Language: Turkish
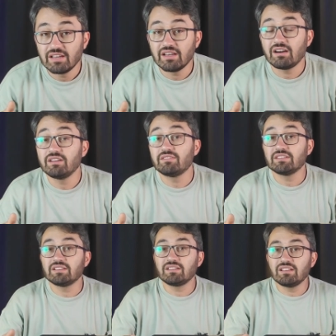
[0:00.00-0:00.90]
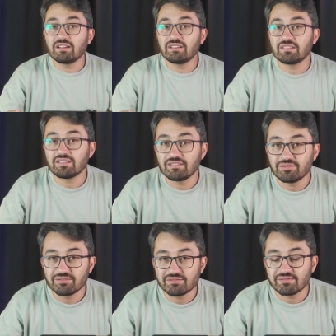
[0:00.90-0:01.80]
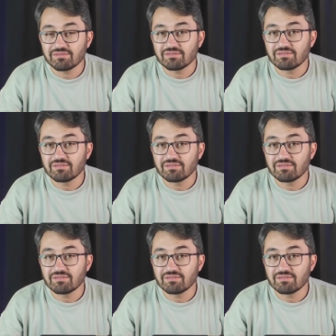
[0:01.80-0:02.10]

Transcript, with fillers: E hayvanların hakkına giriyorsun.